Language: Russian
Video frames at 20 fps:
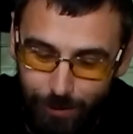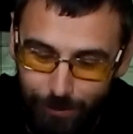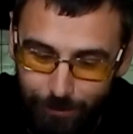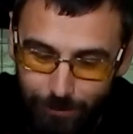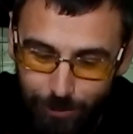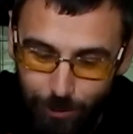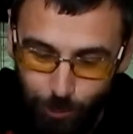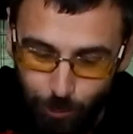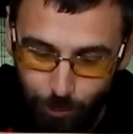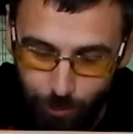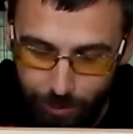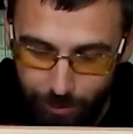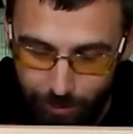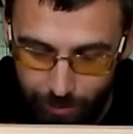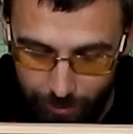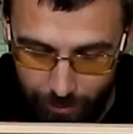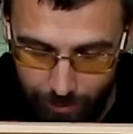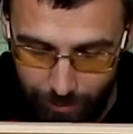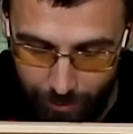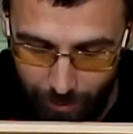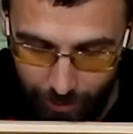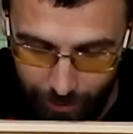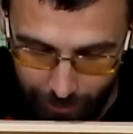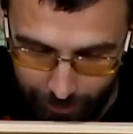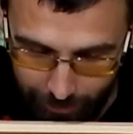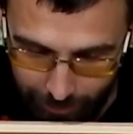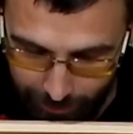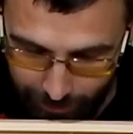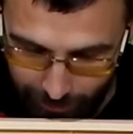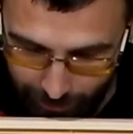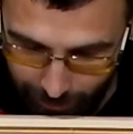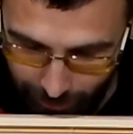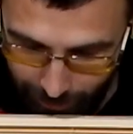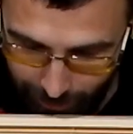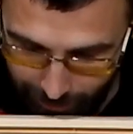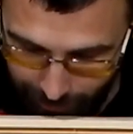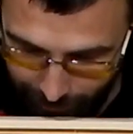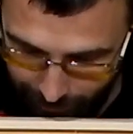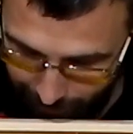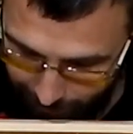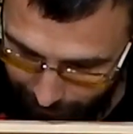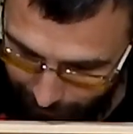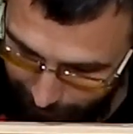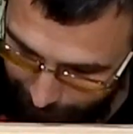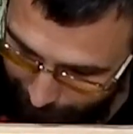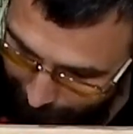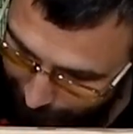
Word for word: Вдруг, как в сказке,